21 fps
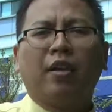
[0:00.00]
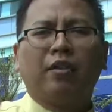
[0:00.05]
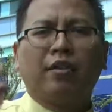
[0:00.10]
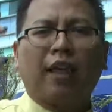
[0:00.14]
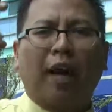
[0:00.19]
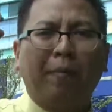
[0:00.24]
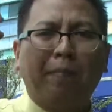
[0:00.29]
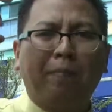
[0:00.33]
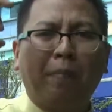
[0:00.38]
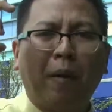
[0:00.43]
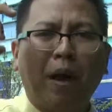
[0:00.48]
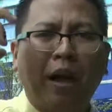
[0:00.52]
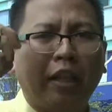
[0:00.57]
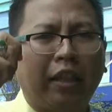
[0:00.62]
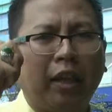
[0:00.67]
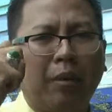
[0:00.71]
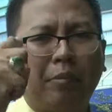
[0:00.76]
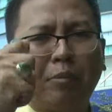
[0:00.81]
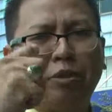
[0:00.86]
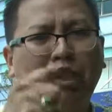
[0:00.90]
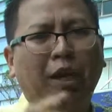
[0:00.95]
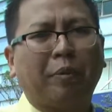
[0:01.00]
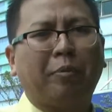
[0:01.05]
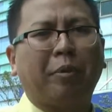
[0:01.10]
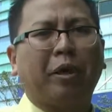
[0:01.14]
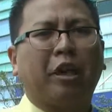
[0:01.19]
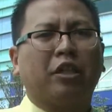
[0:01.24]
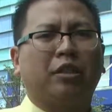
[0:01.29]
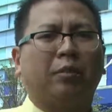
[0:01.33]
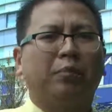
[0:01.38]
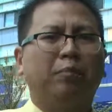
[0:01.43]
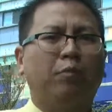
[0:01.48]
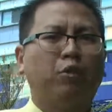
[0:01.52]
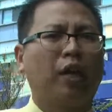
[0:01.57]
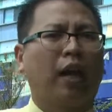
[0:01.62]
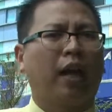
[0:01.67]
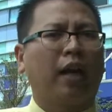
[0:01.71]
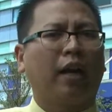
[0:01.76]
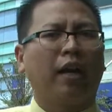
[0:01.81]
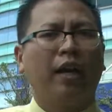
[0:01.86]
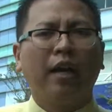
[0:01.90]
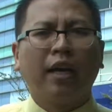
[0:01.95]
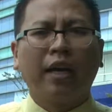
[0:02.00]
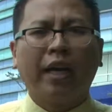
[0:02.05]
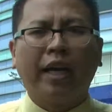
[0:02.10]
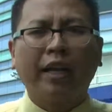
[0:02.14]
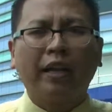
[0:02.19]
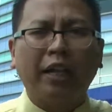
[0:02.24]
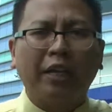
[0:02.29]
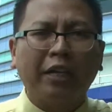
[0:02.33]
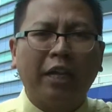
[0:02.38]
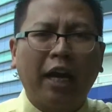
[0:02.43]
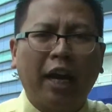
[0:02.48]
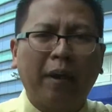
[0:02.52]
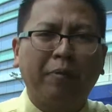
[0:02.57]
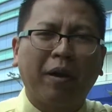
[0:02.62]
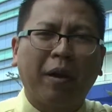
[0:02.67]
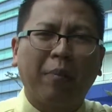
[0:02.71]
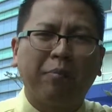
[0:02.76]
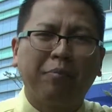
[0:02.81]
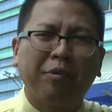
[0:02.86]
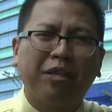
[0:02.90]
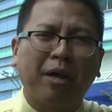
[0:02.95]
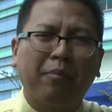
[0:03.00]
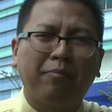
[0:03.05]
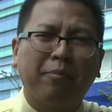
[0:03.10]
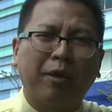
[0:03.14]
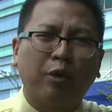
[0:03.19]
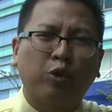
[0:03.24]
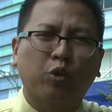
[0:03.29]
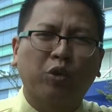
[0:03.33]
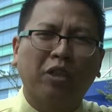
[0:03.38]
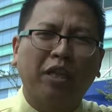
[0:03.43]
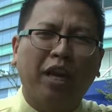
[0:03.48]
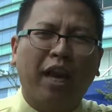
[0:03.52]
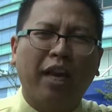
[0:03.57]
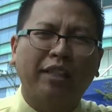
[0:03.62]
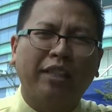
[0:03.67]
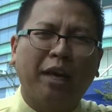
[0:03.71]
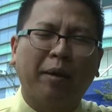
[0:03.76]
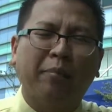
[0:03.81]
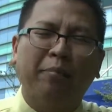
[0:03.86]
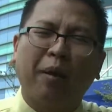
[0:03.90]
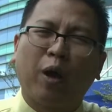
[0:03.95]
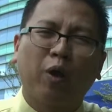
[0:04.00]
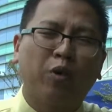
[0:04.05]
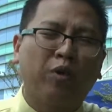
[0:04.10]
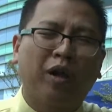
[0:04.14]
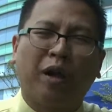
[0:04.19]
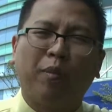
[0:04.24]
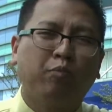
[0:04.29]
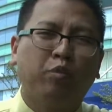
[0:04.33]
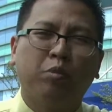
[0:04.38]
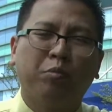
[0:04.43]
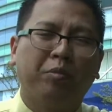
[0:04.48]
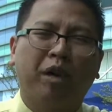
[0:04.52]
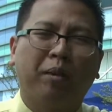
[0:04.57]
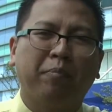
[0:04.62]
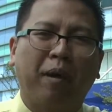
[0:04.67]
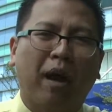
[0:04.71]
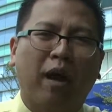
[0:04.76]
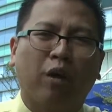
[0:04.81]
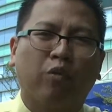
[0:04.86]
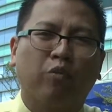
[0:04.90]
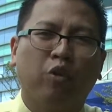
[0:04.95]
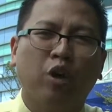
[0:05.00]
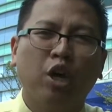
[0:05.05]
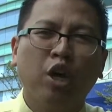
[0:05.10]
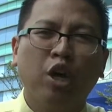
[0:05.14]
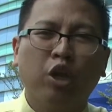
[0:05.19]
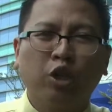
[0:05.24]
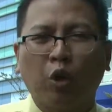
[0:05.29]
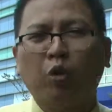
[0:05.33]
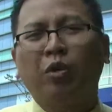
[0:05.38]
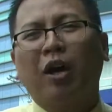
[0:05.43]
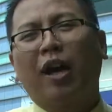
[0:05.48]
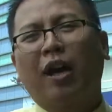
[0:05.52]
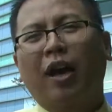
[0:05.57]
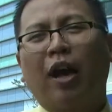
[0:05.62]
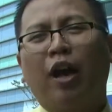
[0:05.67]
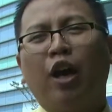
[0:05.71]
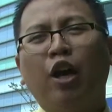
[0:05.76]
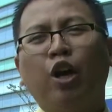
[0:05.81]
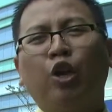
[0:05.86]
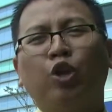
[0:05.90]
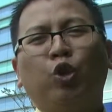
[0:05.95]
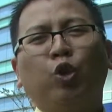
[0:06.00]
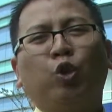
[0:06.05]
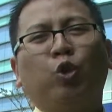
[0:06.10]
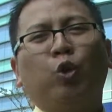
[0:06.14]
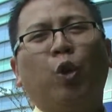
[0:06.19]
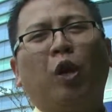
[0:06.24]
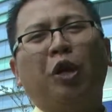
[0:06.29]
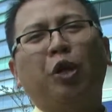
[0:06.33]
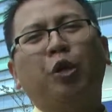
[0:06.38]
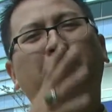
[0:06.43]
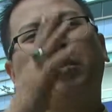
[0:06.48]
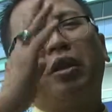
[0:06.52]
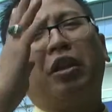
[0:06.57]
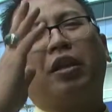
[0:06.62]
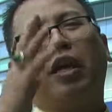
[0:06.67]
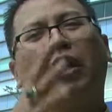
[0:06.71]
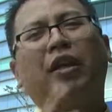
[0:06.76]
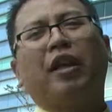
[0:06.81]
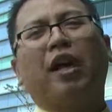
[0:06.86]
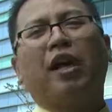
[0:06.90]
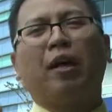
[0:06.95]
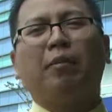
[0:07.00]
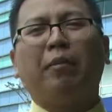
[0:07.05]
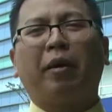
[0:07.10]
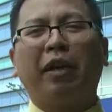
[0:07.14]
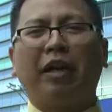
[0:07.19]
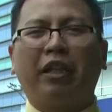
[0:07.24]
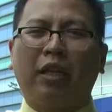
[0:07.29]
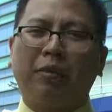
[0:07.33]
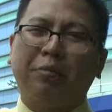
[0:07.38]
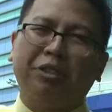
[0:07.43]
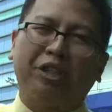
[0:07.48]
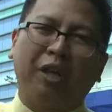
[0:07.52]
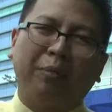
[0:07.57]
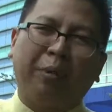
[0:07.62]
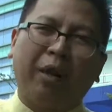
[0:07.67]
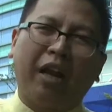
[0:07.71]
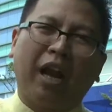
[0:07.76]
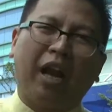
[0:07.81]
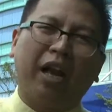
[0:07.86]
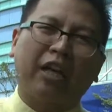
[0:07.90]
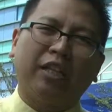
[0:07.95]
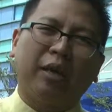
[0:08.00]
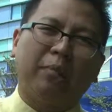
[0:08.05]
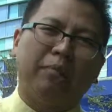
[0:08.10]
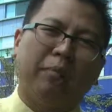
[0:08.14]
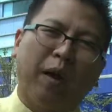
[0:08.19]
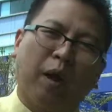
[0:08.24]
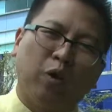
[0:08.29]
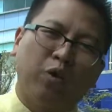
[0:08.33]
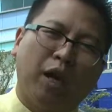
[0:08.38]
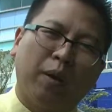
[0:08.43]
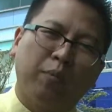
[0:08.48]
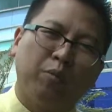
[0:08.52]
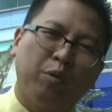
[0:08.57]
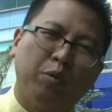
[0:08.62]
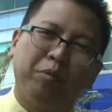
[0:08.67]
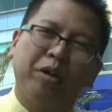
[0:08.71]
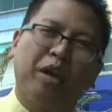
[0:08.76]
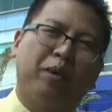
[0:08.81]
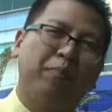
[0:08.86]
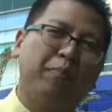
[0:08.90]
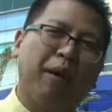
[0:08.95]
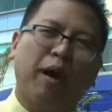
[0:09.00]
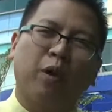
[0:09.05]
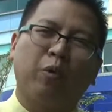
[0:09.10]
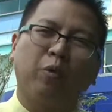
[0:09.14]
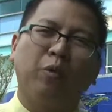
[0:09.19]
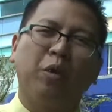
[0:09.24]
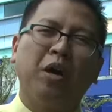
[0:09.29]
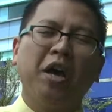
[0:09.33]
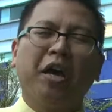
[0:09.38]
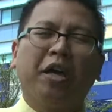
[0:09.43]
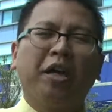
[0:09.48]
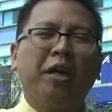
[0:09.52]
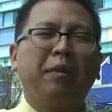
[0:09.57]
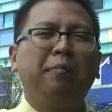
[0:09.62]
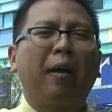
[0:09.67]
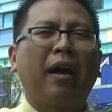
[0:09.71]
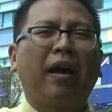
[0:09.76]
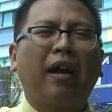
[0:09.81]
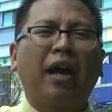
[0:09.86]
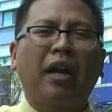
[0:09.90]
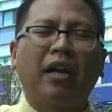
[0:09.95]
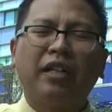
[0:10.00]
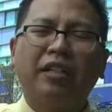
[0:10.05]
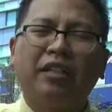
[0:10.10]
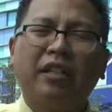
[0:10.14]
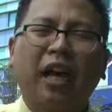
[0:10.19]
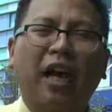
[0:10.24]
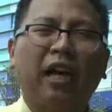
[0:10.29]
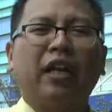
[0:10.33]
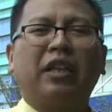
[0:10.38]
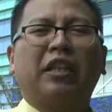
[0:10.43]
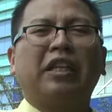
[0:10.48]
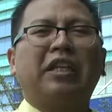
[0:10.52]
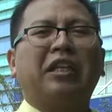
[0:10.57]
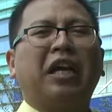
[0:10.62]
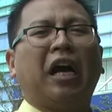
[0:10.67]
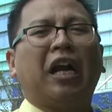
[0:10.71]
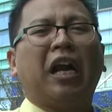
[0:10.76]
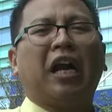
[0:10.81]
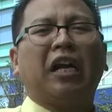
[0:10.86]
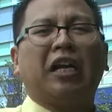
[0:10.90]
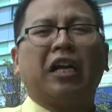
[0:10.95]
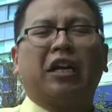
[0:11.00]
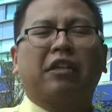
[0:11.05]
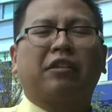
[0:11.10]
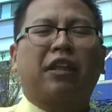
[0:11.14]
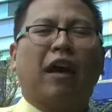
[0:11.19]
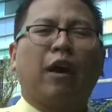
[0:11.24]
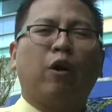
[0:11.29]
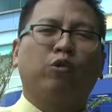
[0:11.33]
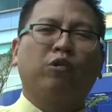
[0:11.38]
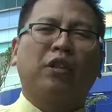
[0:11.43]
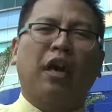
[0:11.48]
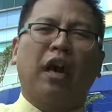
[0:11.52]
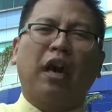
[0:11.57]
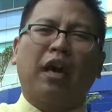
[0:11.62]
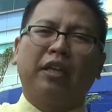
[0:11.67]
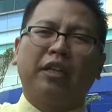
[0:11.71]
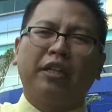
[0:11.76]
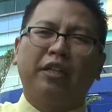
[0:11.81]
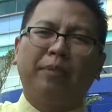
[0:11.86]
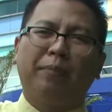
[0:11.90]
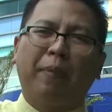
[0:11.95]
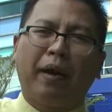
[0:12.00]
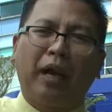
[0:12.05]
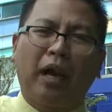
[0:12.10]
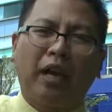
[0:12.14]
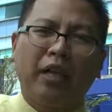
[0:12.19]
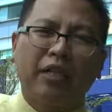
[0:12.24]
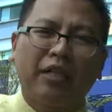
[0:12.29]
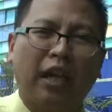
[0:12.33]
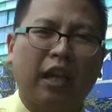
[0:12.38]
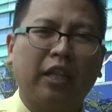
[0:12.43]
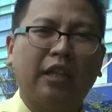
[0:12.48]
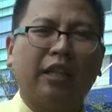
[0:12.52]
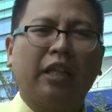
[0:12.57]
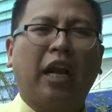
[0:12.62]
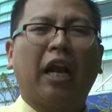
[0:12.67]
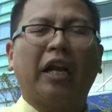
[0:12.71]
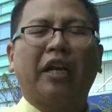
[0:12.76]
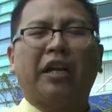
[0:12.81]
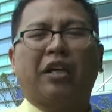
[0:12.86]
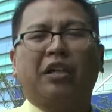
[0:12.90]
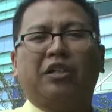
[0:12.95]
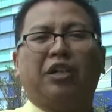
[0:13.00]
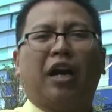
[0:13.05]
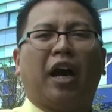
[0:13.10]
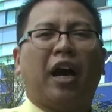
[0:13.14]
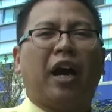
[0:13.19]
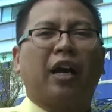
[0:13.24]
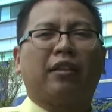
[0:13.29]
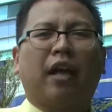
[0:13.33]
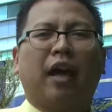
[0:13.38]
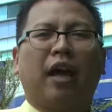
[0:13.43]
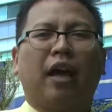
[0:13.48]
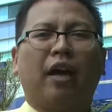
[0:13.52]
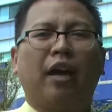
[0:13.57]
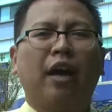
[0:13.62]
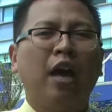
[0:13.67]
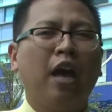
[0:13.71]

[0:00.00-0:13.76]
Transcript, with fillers: Tanpa kita mencapai kesempurnaan, kita tidak akan pernah bisa masuk di langit yang baru dan bumi yang baru. Saudara, tujuan hidup kita hendaklah mari kita mencapai langit yang baru dan bumi yang baru. Di mana di sana tidak ada lagi ketakutan, di mana di sana tidak ada lagi kejahatan.